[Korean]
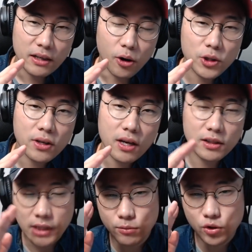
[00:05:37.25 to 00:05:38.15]
어떻게 그럼
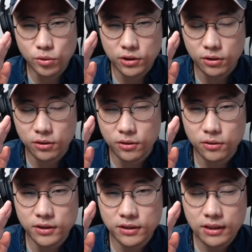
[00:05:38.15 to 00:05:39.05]
다음
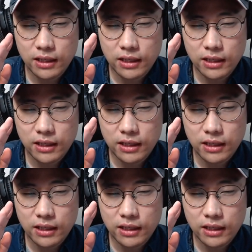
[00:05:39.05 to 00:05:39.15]
주부터는